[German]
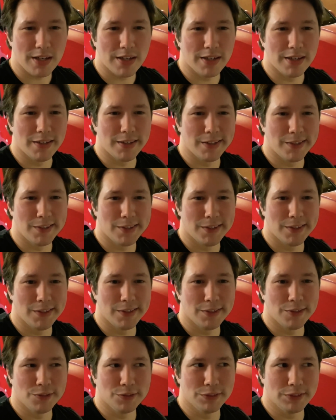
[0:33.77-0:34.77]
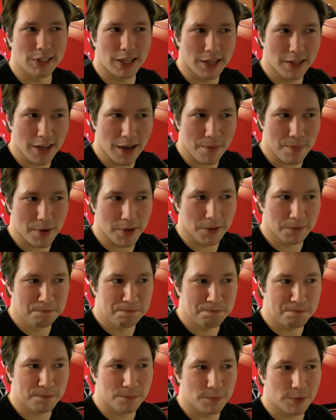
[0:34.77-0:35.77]
Äh, und dann
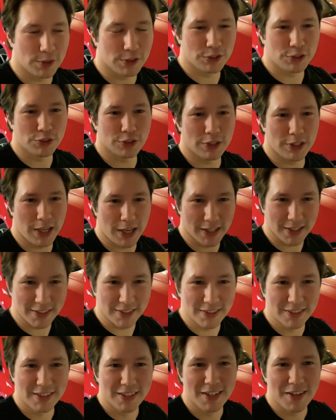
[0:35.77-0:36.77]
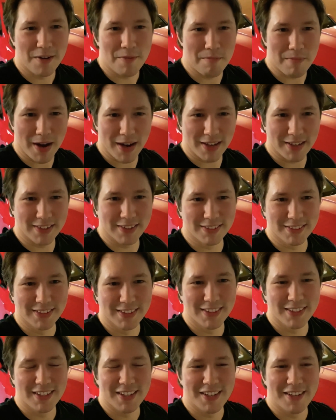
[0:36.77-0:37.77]
aber, wollte ich schon lange machen,
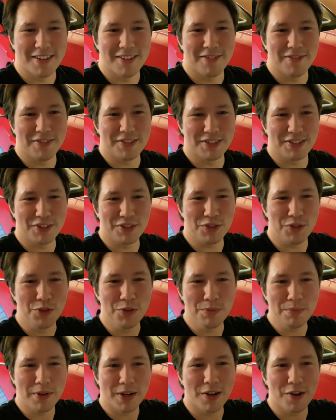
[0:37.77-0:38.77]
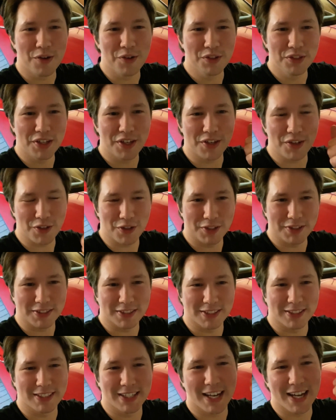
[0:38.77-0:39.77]
wir sind über 100 Leute.
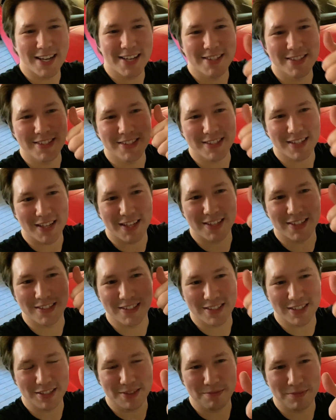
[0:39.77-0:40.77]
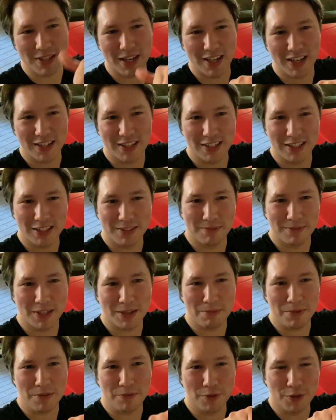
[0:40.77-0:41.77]
Ganz, ganz lieben Dank an jeden, der
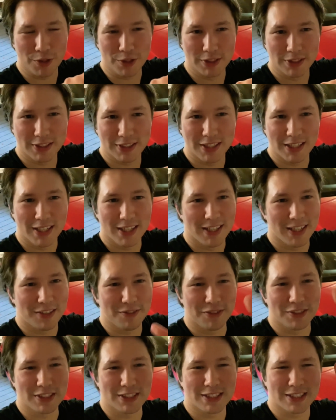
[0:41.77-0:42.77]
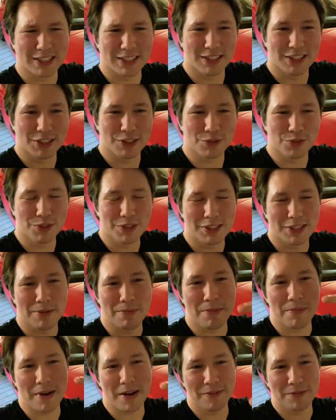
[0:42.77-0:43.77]
mir folgt. Ich finde das richtig cool. Ich habe
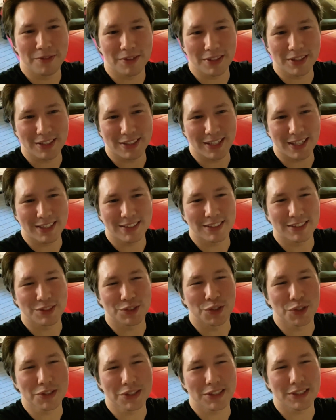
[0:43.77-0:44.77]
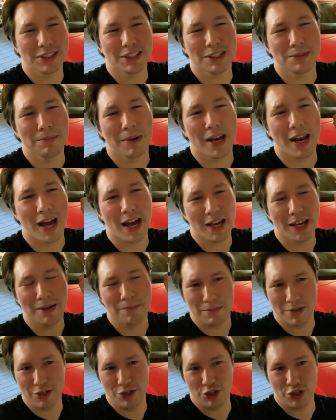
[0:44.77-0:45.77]
am Anfang gedacht, das guckt sich nicht mal ein
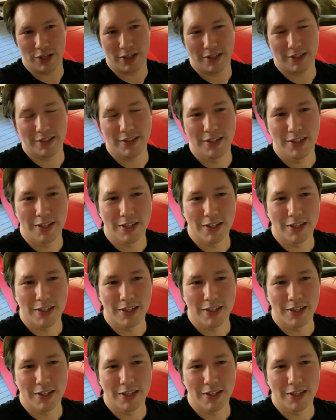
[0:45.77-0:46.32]
Mensch an.